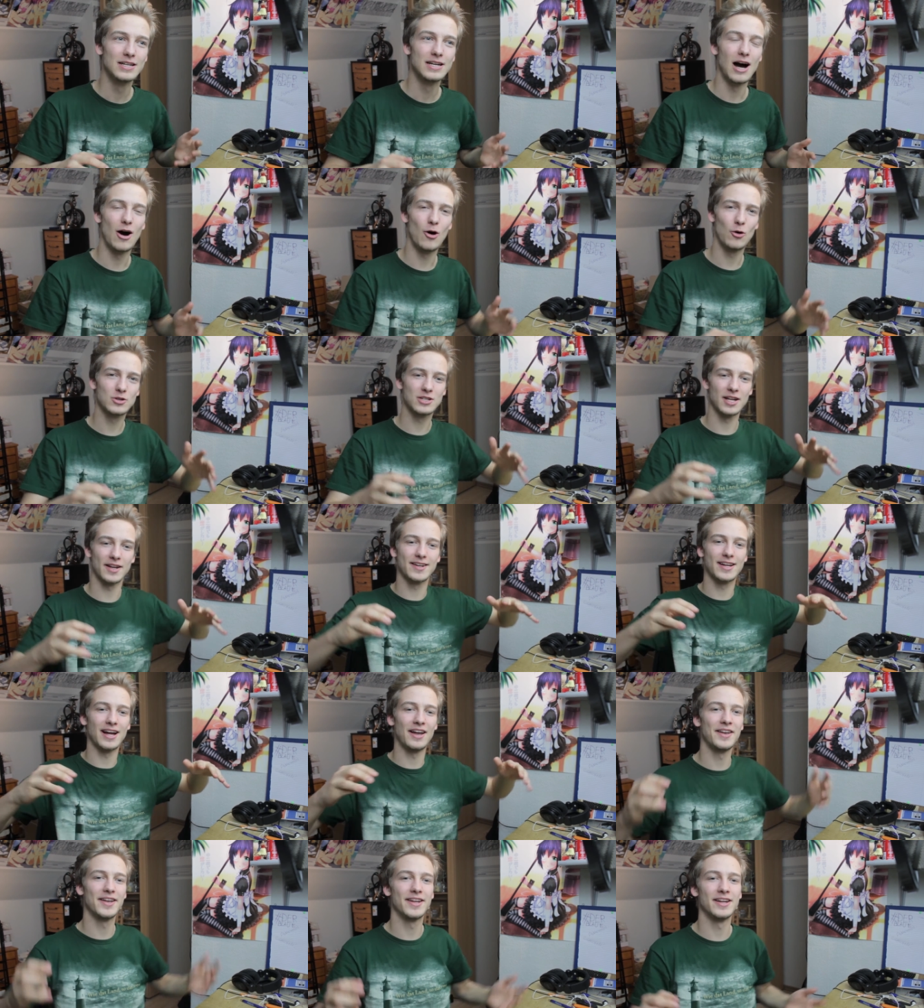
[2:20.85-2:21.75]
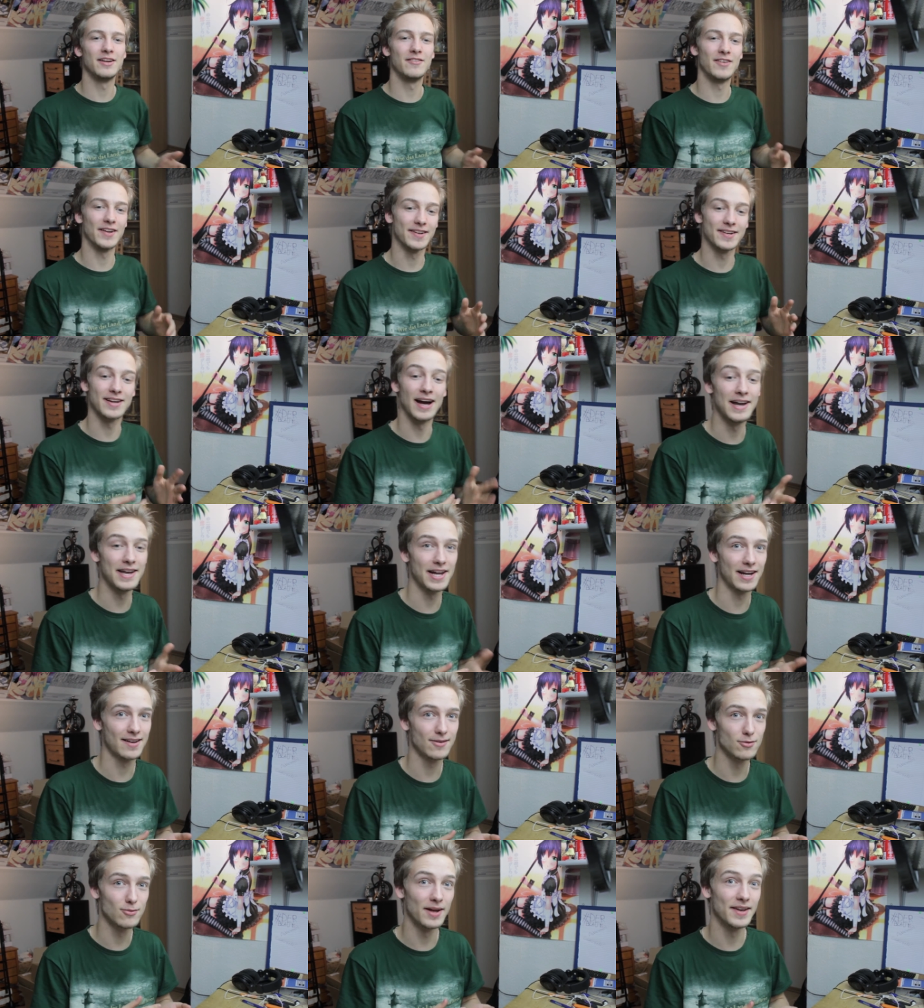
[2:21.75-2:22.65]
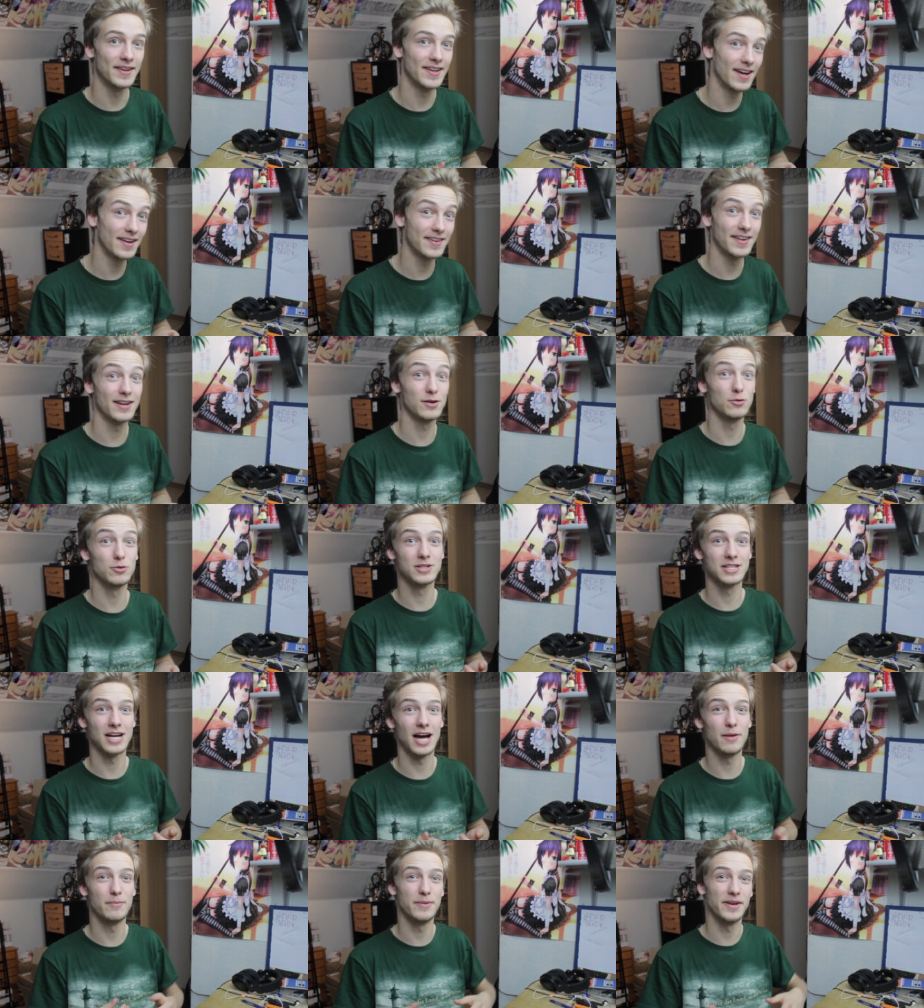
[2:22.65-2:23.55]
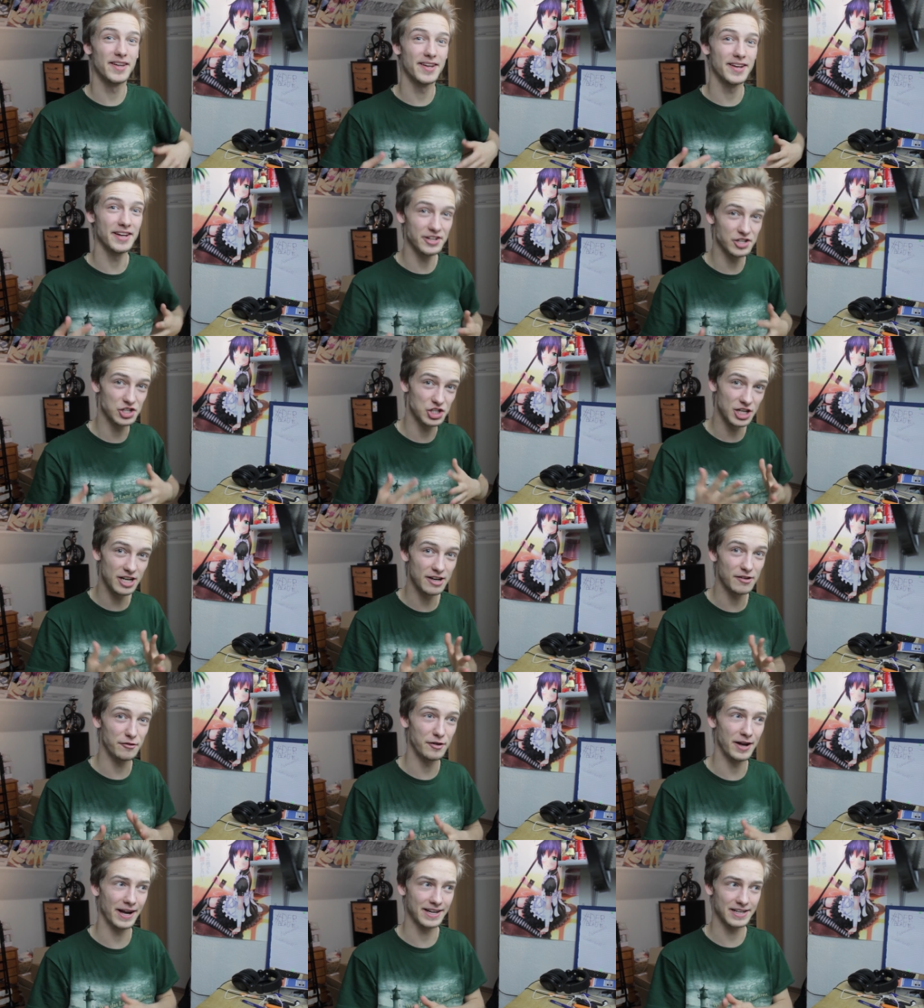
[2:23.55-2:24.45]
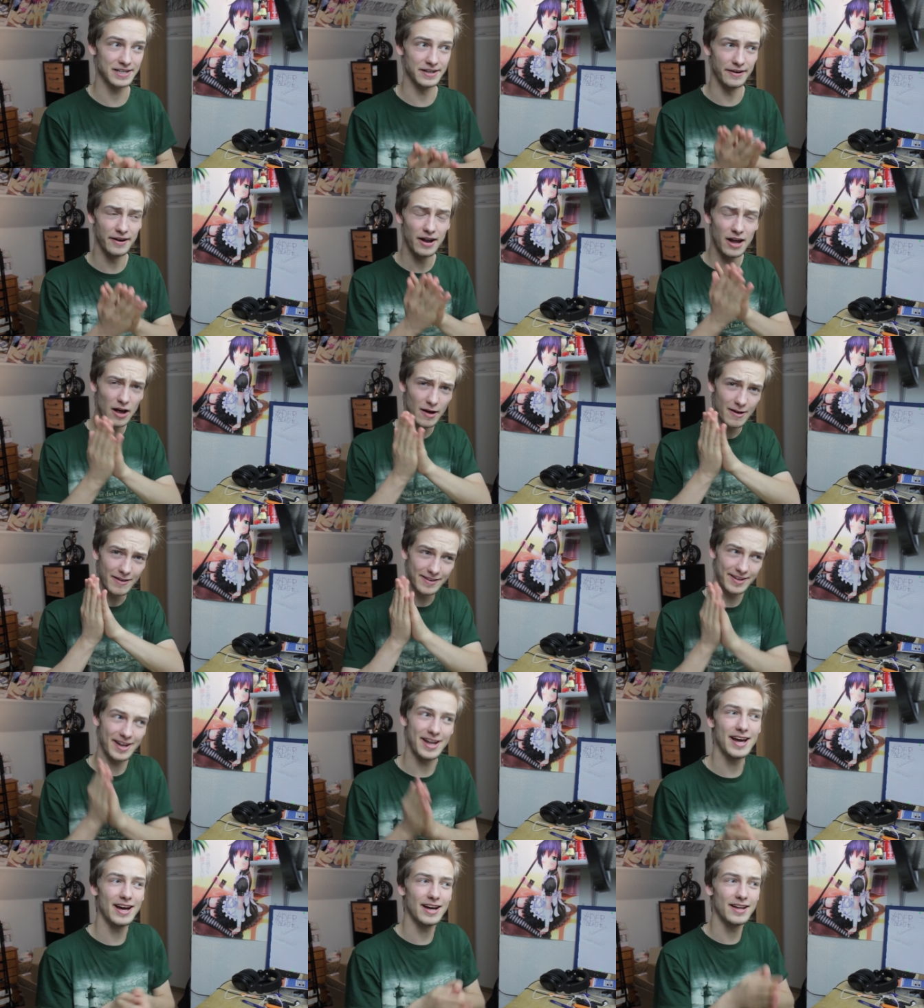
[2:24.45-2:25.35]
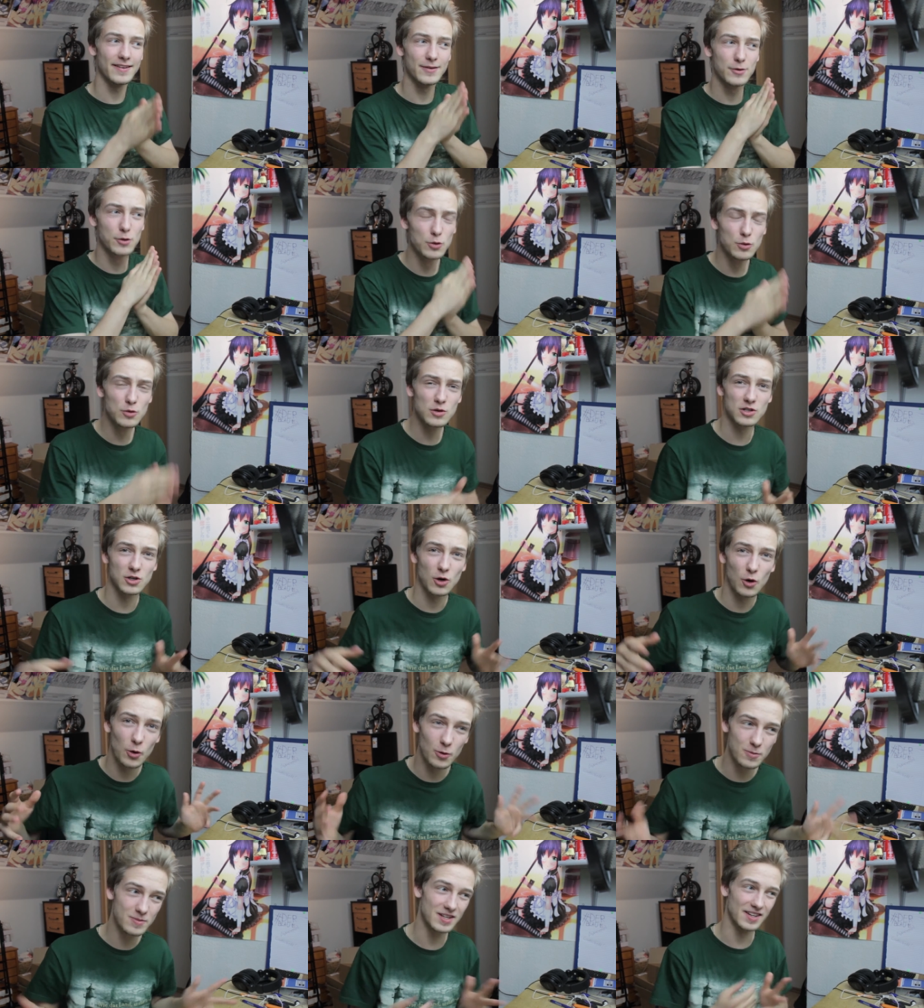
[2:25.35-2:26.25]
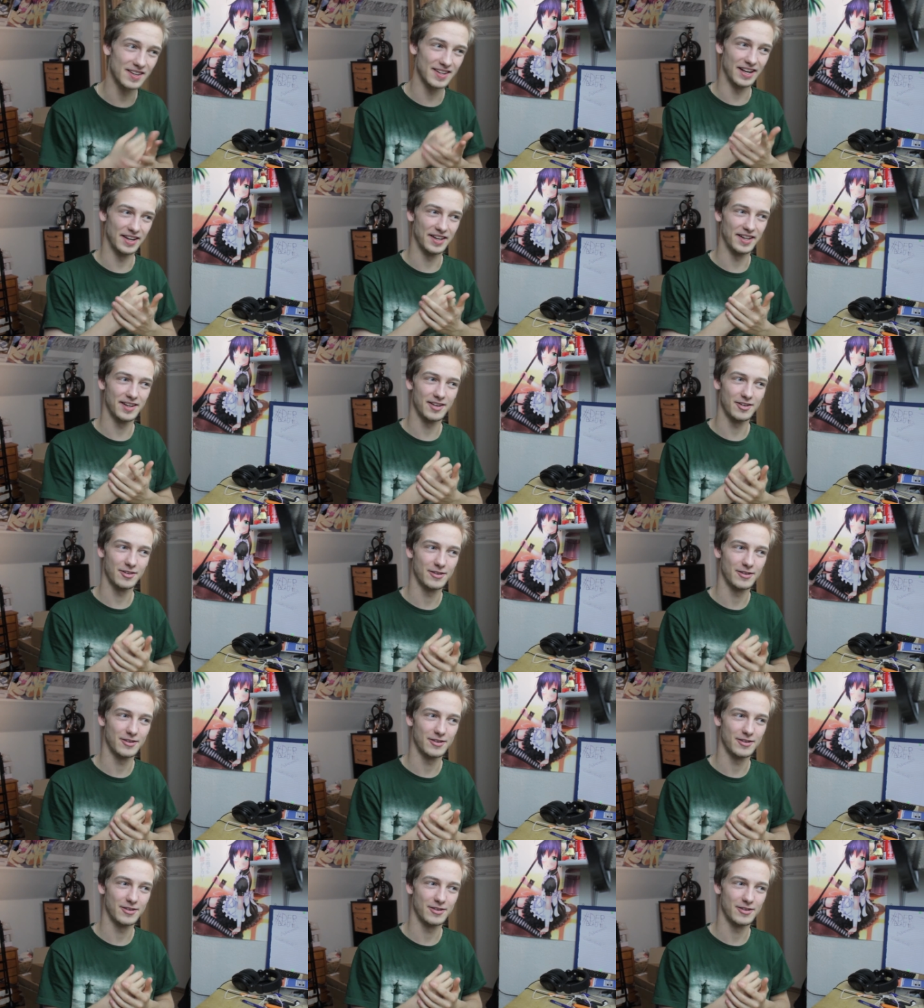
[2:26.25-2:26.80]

Auch das Ganze, was Gainax nun mal sehr, sehr gut kann mit CG-Effekten, sehr gut umgesetzt.